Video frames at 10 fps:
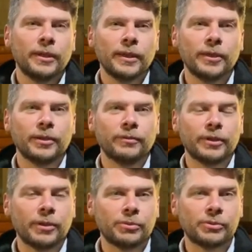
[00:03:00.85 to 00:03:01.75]
e, w
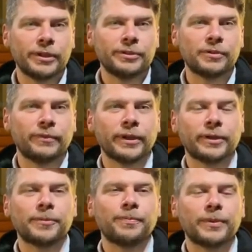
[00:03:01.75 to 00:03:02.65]

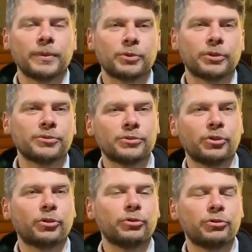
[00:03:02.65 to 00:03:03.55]
nabożeństwach przychodząc
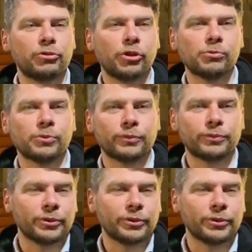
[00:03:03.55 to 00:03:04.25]
do kościołów.